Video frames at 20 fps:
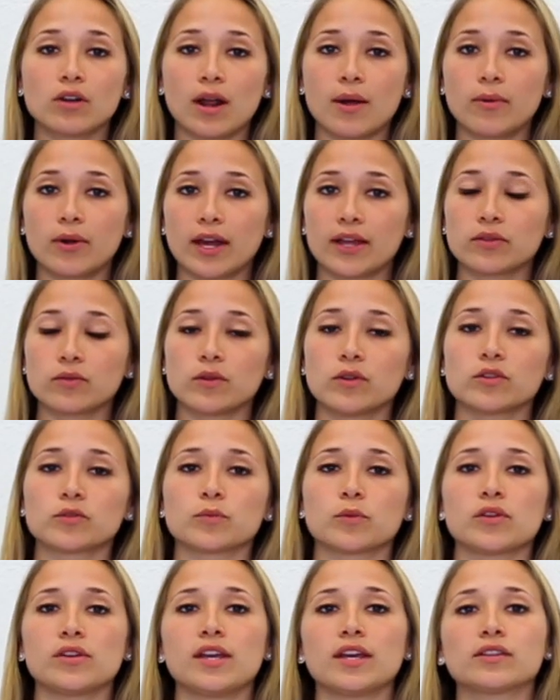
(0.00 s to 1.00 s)
colaborando en los
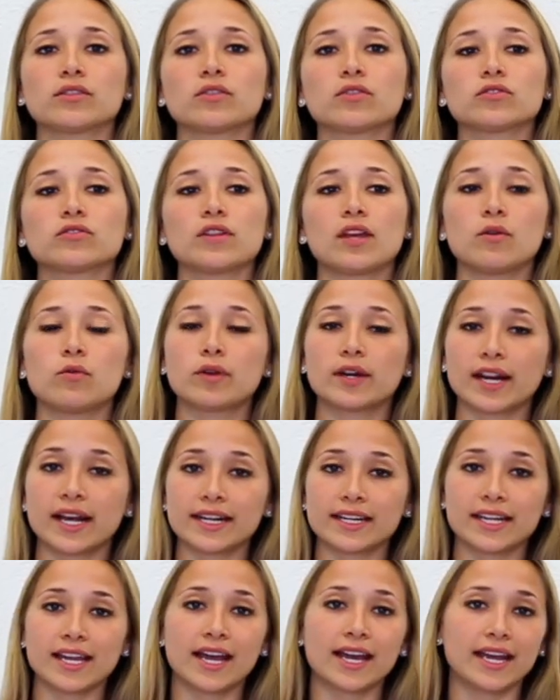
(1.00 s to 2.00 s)
proyectos de
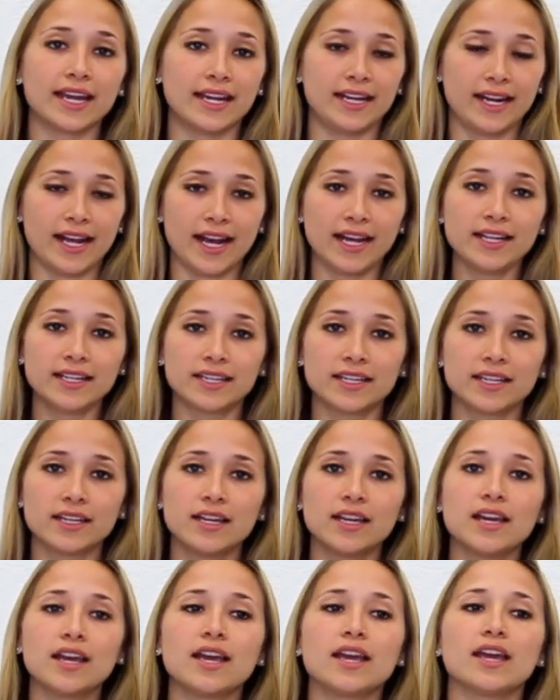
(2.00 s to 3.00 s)
Ucrania e Irak
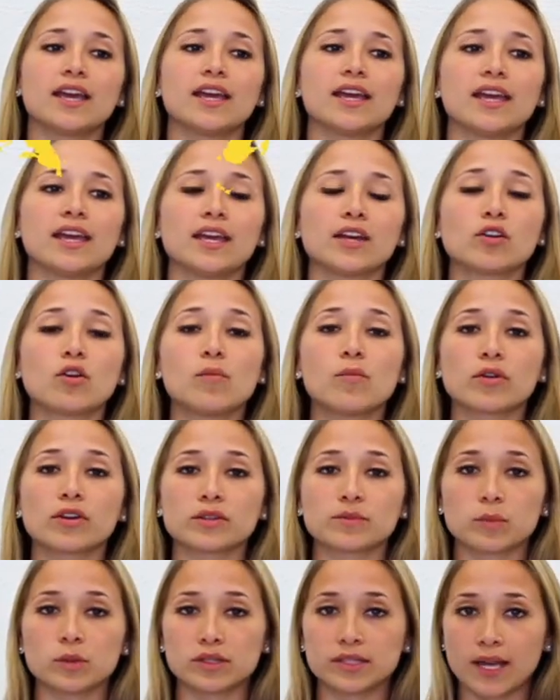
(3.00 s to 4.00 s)
eh, como
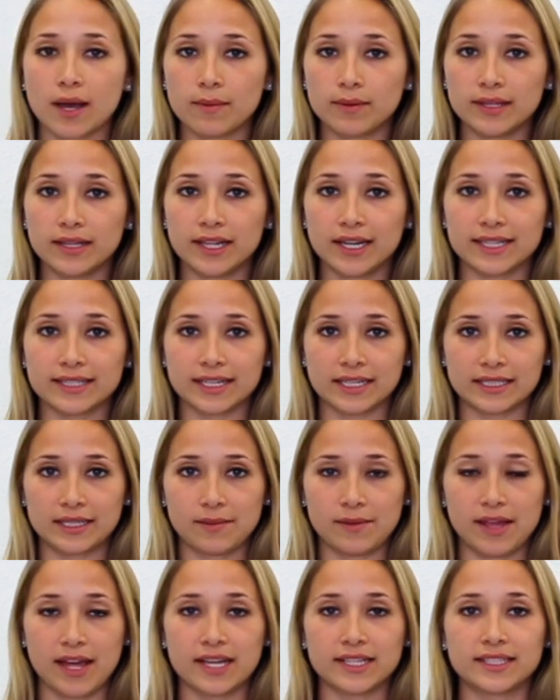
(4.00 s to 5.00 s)
responsable de las
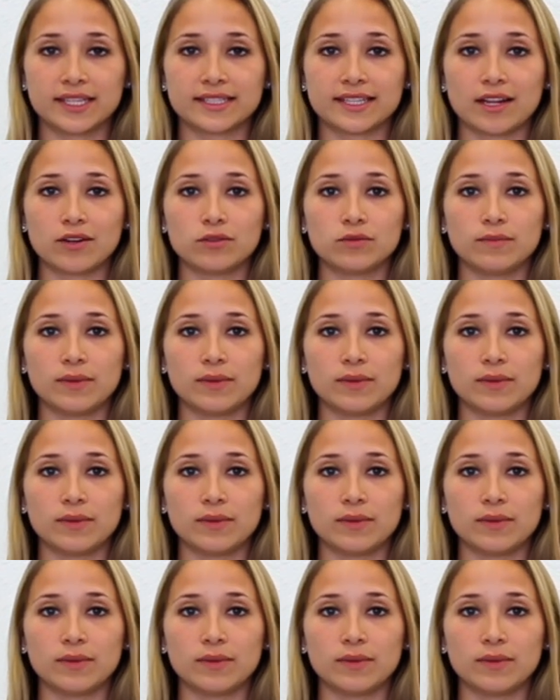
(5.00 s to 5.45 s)
actividades de salud